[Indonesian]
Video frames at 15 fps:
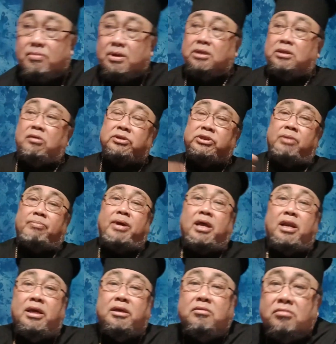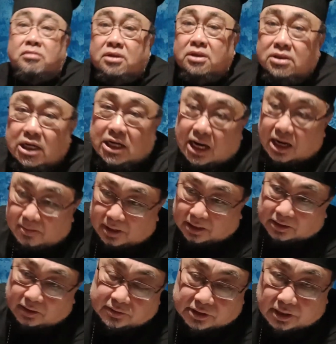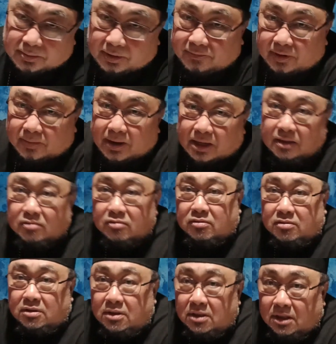dia mengetahui siapa Allah itu dan Allah mengetahui siapa Firman itu.